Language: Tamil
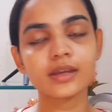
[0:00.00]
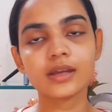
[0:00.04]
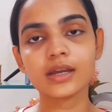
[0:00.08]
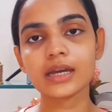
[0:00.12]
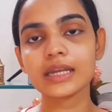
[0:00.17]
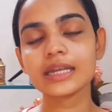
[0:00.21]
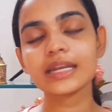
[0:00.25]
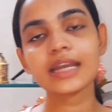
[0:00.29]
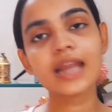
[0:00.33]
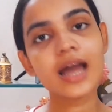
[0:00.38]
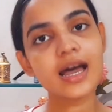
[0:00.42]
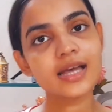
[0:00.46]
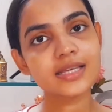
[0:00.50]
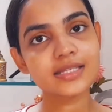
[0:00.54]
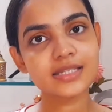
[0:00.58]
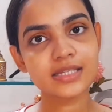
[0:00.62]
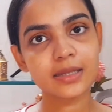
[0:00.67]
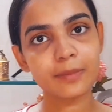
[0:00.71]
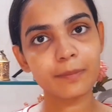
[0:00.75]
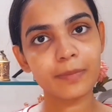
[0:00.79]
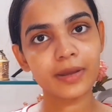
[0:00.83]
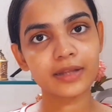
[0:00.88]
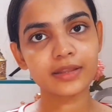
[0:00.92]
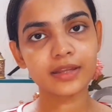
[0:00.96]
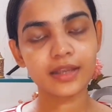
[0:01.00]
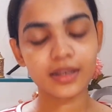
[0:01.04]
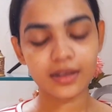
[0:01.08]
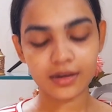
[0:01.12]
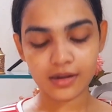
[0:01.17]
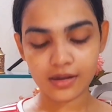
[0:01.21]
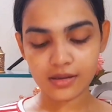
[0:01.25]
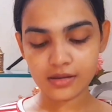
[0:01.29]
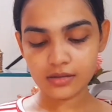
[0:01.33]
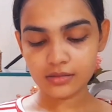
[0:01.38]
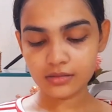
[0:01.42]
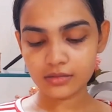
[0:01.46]
அண்ட் லாஸ்ட் ஸ்டெப்
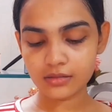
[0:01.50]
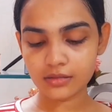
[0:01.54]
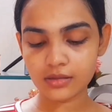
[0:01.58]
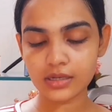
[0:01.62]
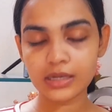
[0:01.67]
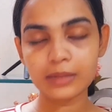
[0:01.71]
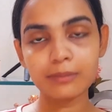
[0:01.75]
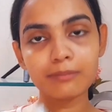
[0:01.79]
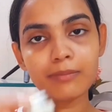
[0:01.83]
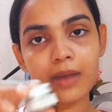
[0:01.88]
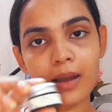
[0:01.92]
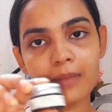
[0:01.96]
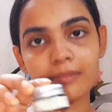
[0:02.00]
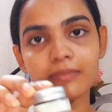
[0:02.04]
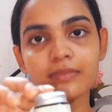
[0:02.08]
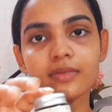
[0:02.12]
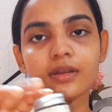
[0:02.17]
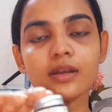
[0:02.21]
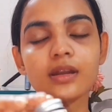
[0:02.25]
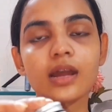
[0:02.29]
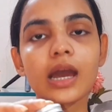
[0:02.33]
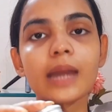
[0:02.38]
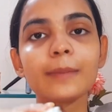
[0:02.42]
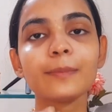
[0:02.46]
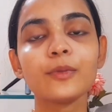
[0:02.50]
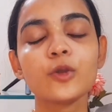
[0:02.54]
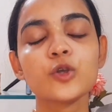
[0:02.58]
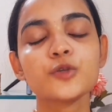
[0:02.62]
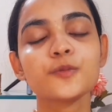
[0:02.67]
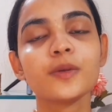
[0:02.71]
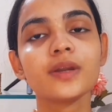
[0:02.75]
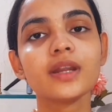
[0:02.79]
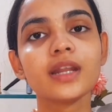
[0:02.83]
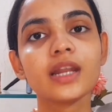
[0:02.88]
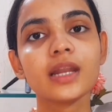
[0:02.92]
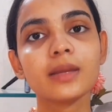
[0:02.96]
பார்த்தீங்கன்னா லிப் பாம் நான் இப்போ யூஸ்
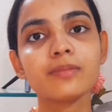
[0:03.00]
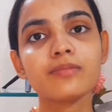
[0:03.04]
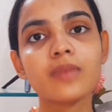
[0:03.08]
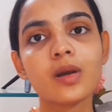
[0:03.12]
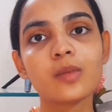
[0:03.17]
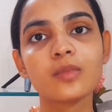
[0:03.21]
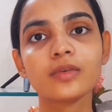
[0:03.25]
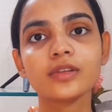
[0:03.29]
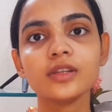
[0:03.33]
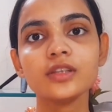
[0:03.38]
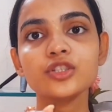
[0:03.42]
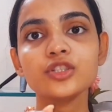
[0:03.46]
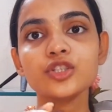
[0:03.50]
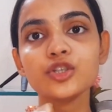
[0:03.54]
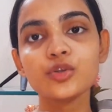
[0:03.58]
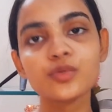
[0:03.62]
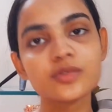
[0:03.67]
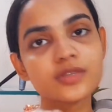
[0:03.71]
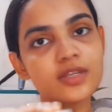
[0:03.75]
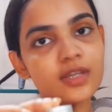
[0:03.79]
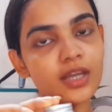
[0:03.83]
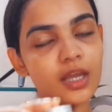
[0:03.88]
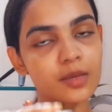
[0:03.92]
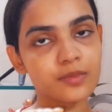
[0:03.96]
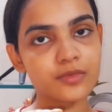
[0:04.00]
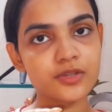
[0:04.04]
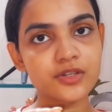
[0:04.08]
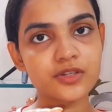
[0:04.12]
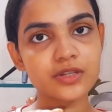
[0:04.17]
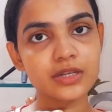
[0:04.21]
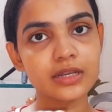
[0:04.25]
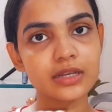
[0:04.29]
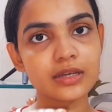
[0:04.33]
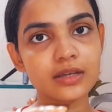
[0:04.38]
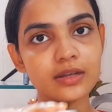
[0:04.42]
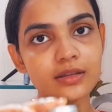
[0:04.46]
பண்ணுற லிப் பாம் வந்து ஜூசி
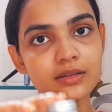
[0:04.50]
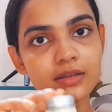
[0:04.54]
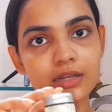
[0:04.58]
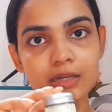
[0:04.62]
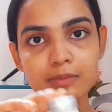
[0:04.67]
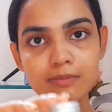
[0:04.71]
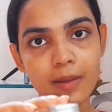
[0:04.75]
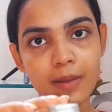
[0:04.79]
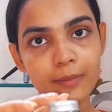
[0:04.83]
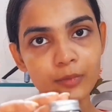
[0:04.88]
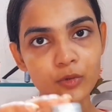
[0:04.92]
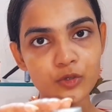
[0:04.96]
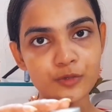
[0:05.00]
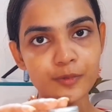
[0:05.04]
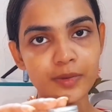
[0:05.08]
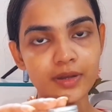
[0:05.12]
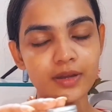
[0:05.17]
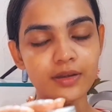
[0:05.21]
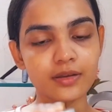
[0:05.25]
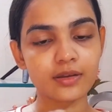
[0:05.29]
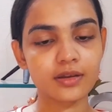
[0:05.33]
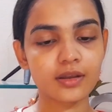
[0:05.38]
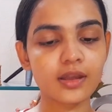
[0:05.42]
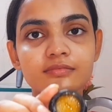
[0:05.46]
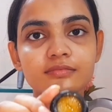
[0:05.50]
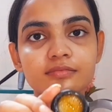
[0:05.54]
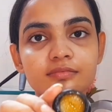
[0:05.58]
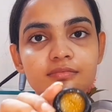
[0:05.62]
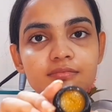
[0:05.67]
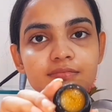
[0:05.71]
கெமிஸ்ட்ரியில் இருந்து லிப் பாம் யூஸ் பண்ணிகிட்ருக்கேன்